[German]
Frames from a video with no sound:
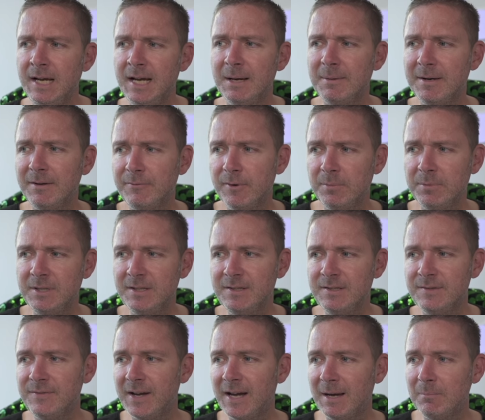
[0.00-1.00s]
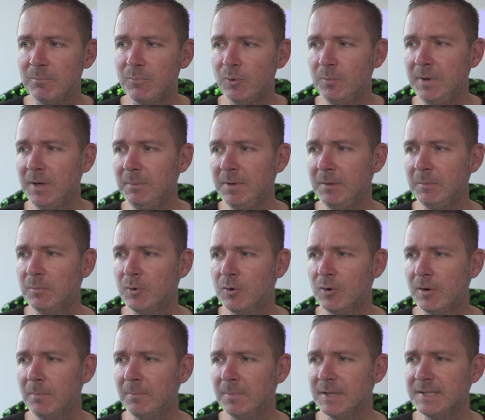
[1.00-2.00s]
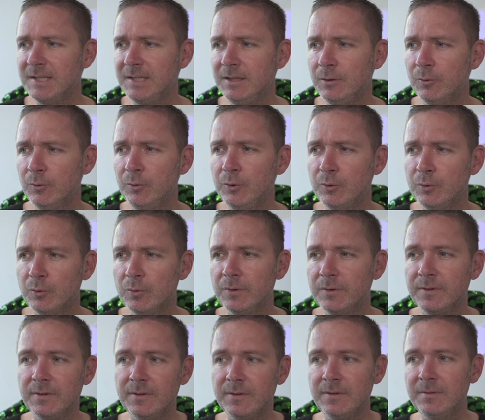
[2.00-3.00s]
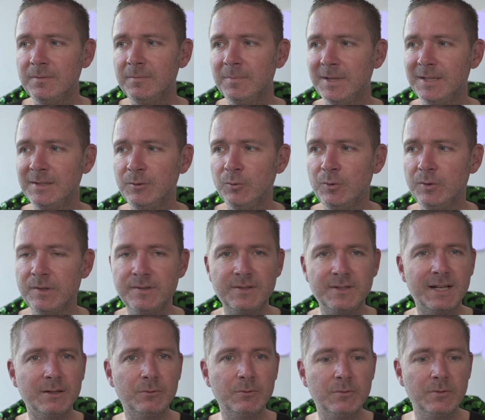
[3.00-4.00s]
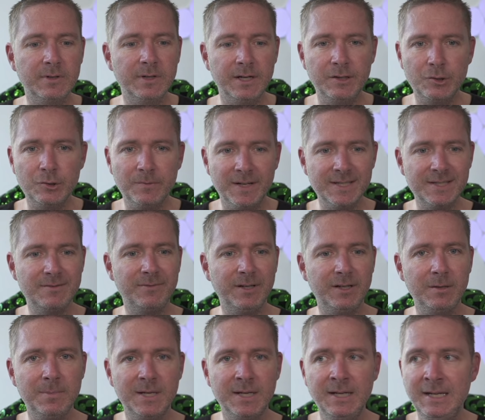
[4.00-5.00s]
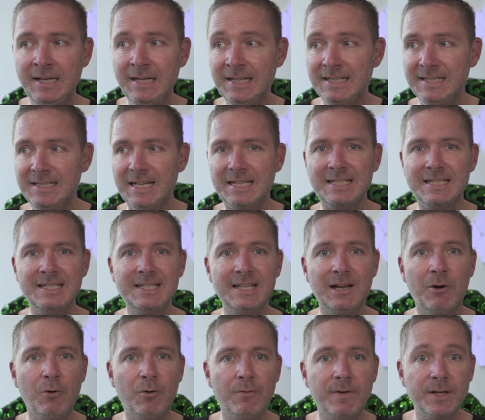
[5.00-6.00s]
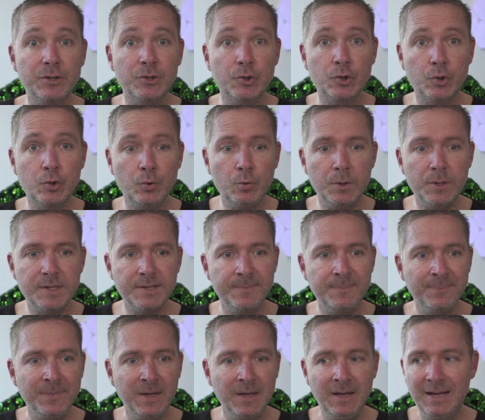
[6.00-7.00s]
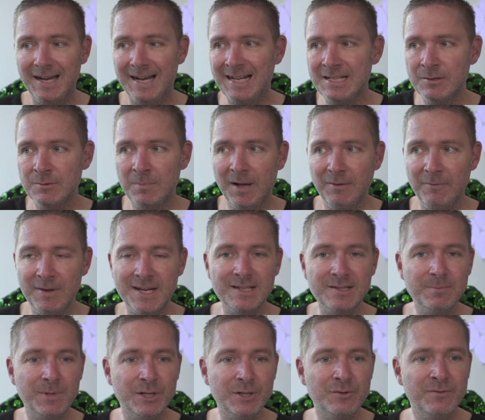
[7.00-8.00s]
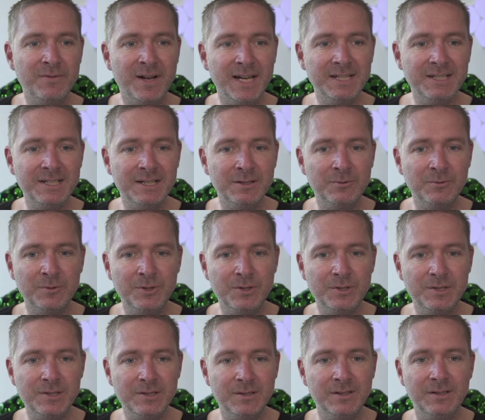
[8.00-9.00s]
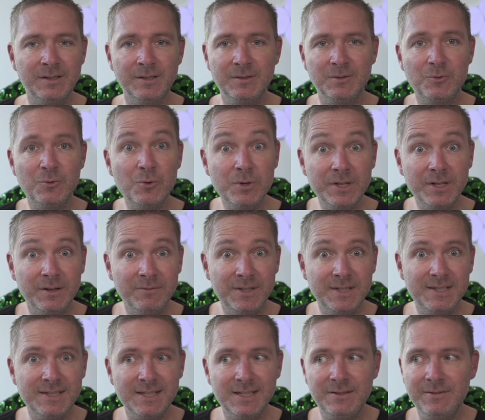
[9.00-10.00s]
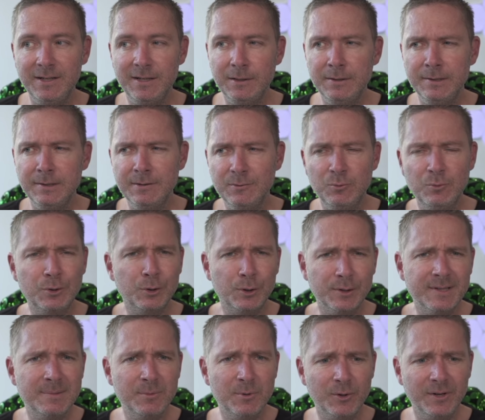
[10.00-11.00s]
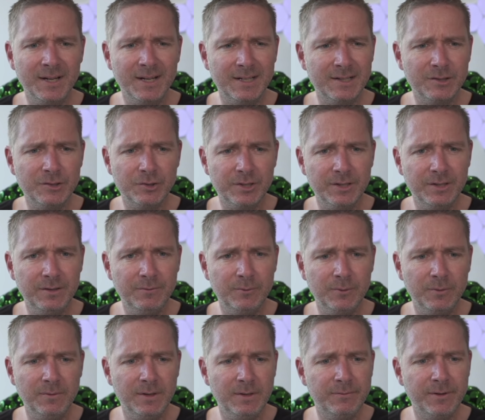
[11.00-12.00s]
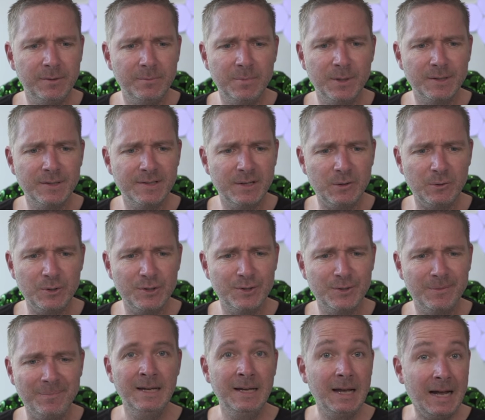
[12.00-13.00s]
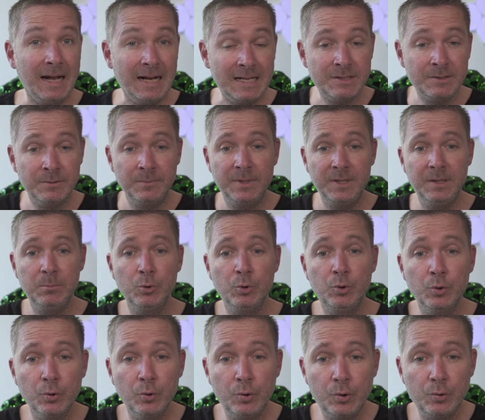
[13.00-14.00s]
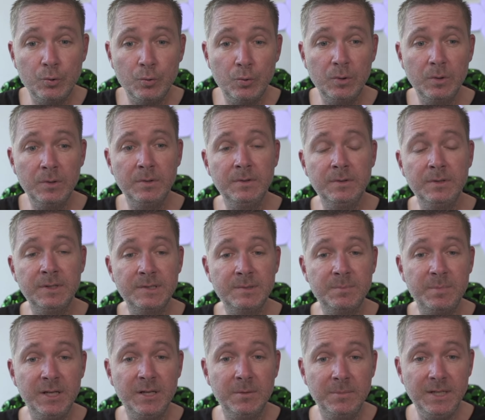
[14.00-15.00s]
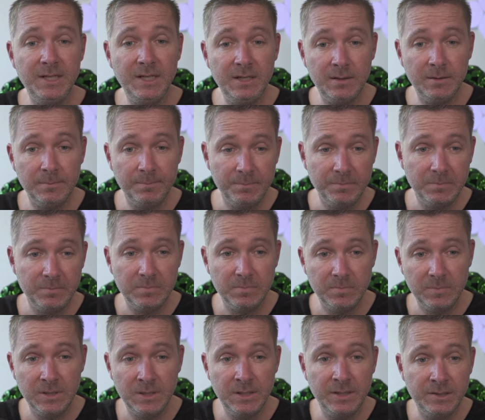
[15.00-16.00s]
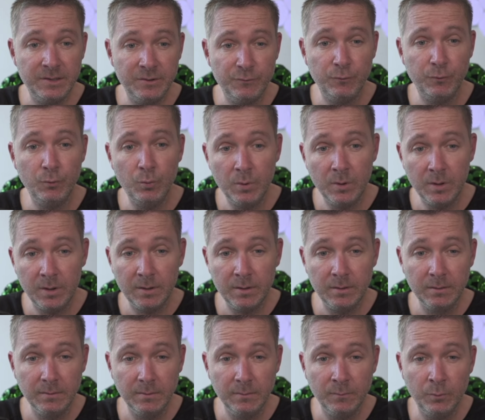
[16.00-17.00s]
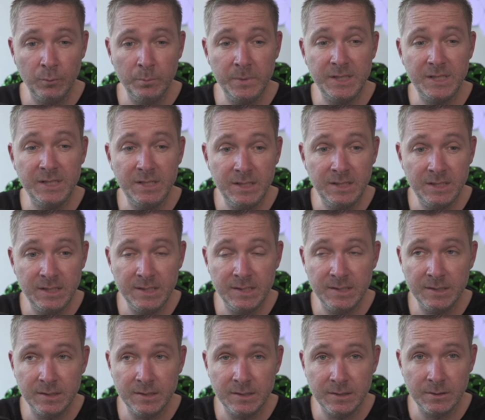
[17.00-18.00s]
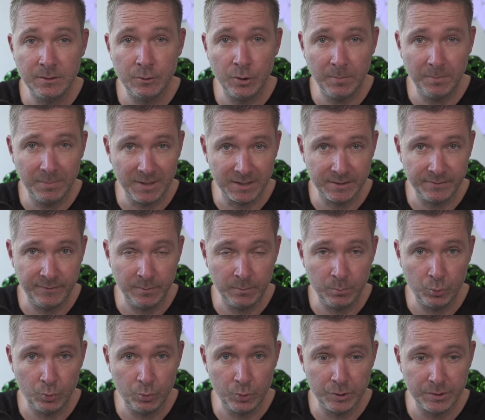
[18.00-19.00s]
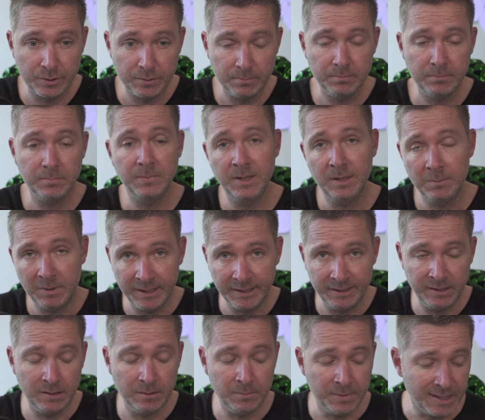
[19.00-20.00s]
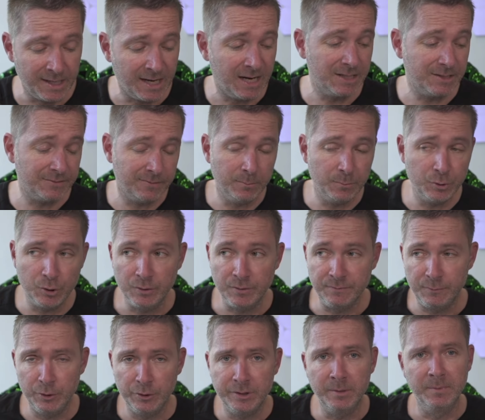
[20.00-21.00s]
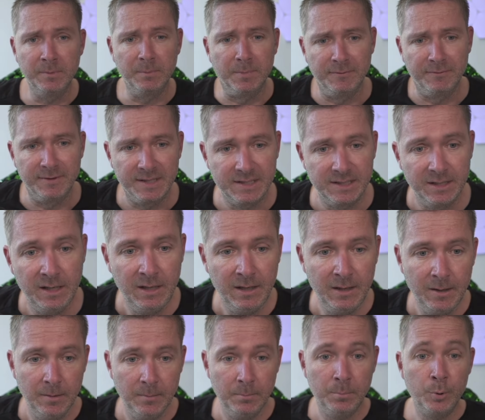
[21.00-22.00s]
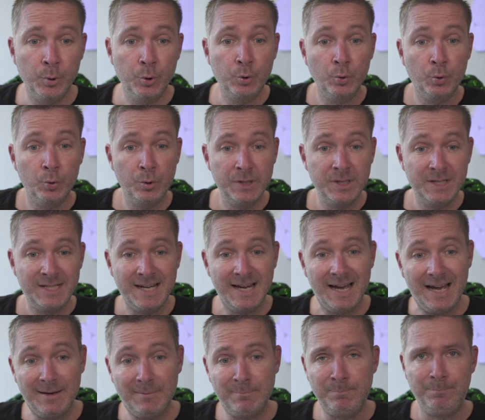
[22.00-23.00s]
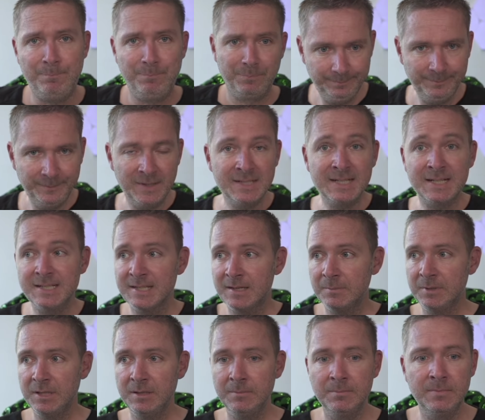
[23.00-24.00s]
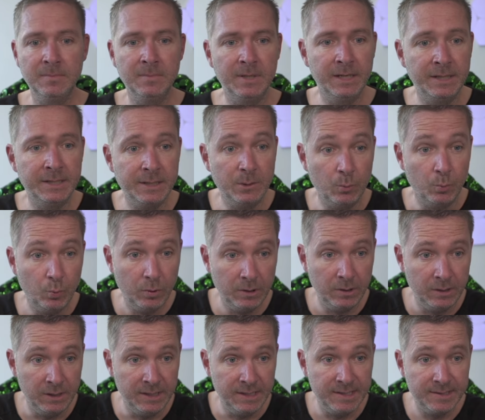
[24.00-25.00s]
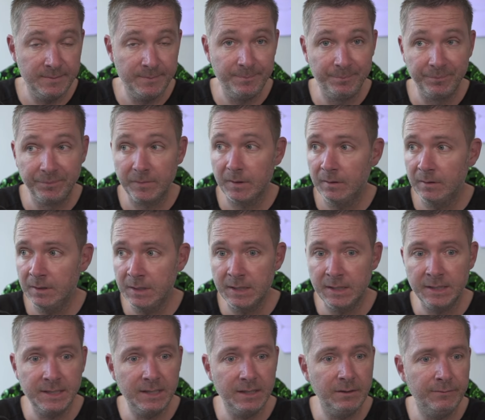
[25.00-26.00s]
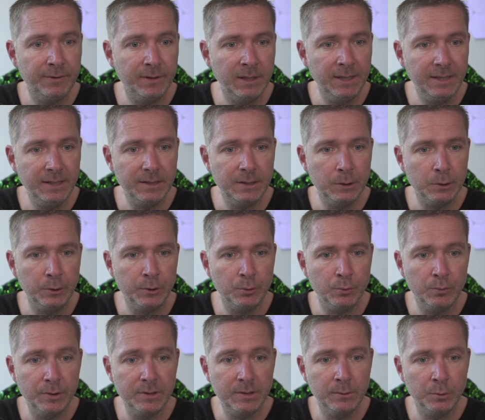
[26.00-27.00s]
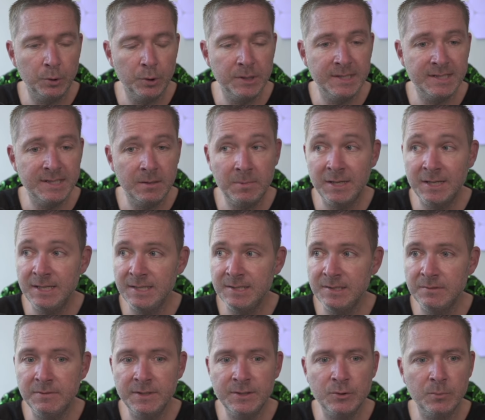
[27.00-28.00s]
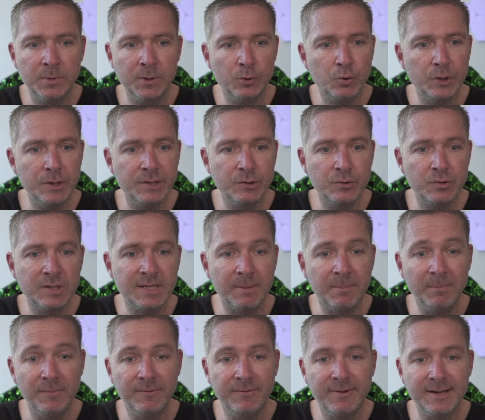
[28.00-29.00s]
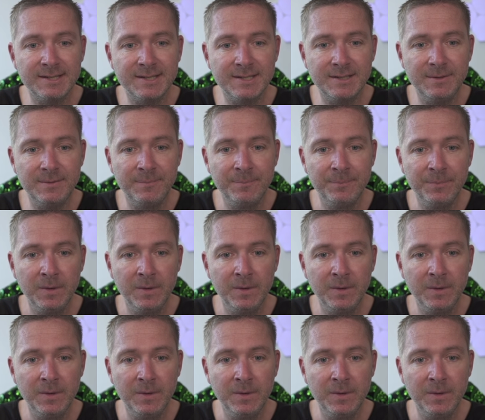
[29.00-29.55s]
Aber dafür habe ich dieses Farbenproblem hinbekommen. Man sieht die grüne Dose, mein grünes Sakko, keine Schwarzeffekte mehr. Das ist auch was Schönes. Also machen wir erstmal so weiter und äh, gucken dann, wie sich entwickelt. Ich suche trotzdem noch ein anderes Stativ. Irgendwie gefällt mir das auch nicht so. Also, die Begründung des BMI liegt vor, womit die dieses Kompaktverbot der beiden GmbHs, wir haben uns ausführlich damit befasst, begründet haben. Das Ganze habe ich im LTO gelesen. den Artikel verlinke ich euch unten, könnt ihr selber lesen. Ich will es nur mal kurz zusammenfassen.